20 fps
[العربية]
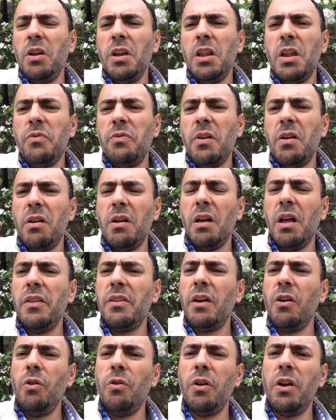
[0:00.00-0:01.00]
أن يتفرغ
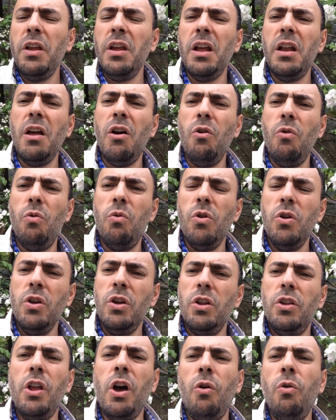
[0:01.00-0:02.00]
هذا حرية له
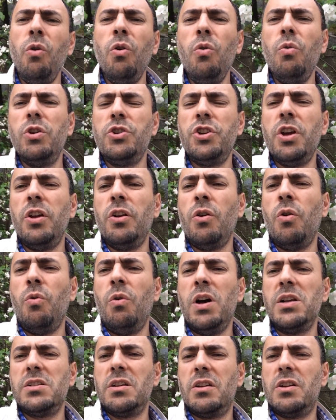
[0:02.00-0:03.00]
دعوه
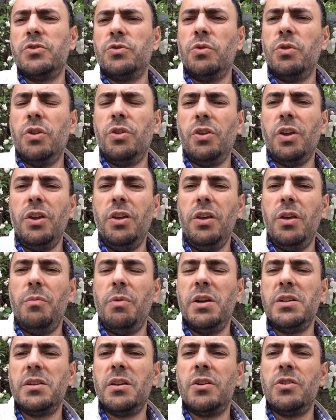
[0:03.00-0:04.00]
وشأنه هذا الرجل
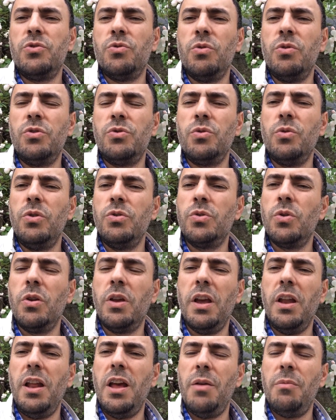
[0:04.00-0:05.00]
الطيب هذا الرجل ذو
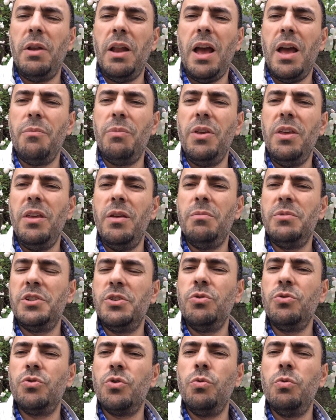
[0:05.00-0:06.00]
الكلام الحبيب
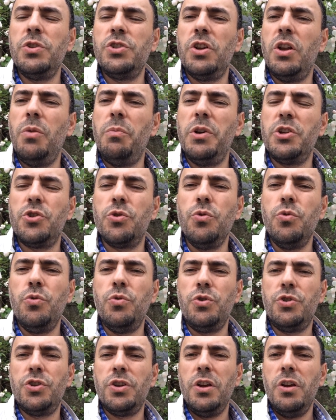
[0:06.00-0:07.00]
ذو الوجه
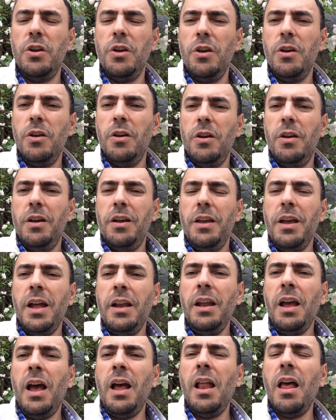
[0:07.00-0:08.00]
البشوش
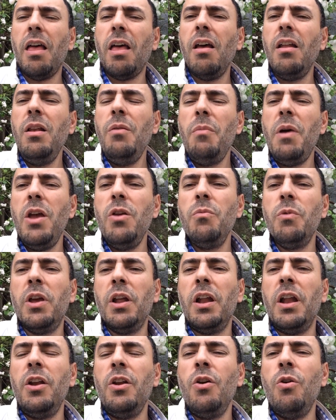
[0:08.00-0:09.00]
يعني أقل ما
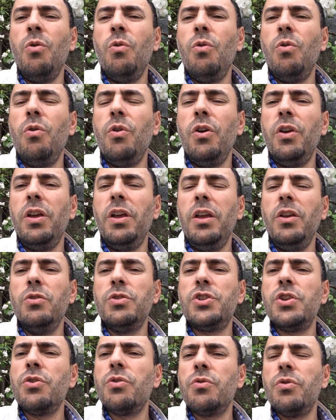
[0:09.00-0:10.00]
يمكن أنه
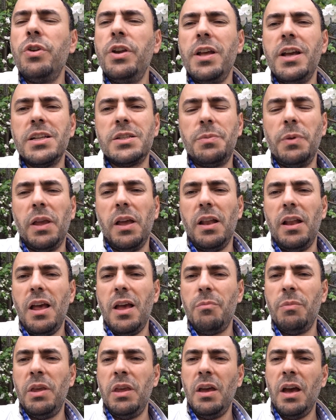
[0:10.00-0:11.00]
يسر الناس
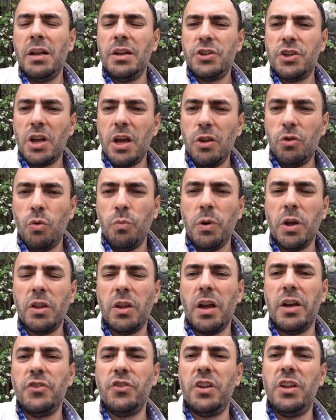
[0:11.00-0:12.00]
بكلامه أنا شاهدت
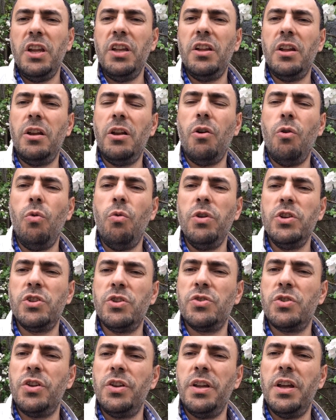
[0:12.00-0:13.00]
مقطعا جديدا له
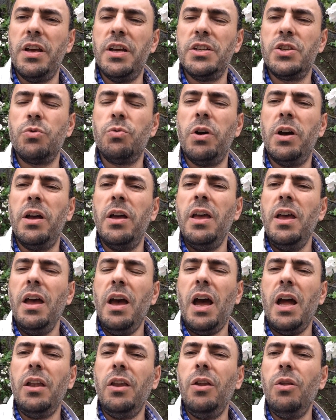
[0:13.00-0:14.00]
يجلس الناس
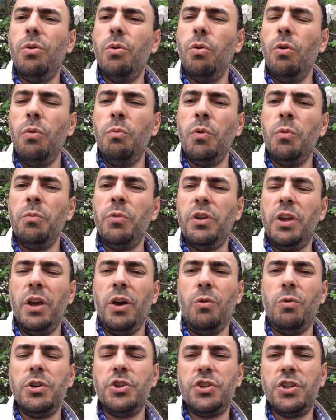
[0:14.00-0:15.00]
وحديثه
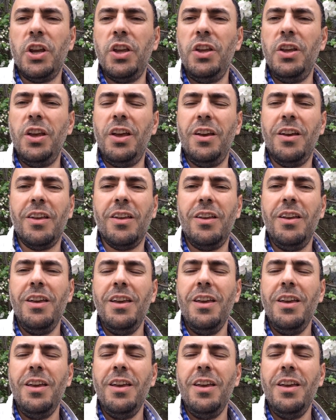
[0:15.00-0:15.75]
الممتع والشيق